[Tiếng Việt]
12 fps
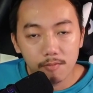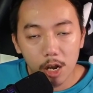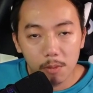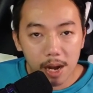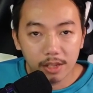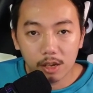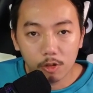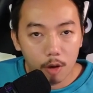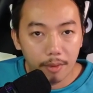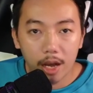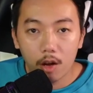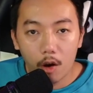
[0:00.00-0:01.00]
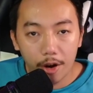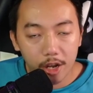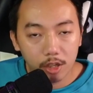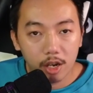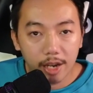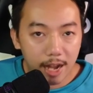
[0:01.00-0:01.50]
mười bàn tàn hòm đã khó nếu
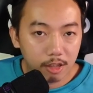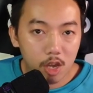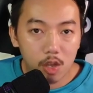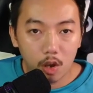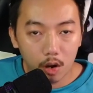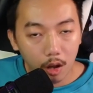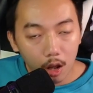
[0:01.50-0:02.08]
thời gian tiên dụ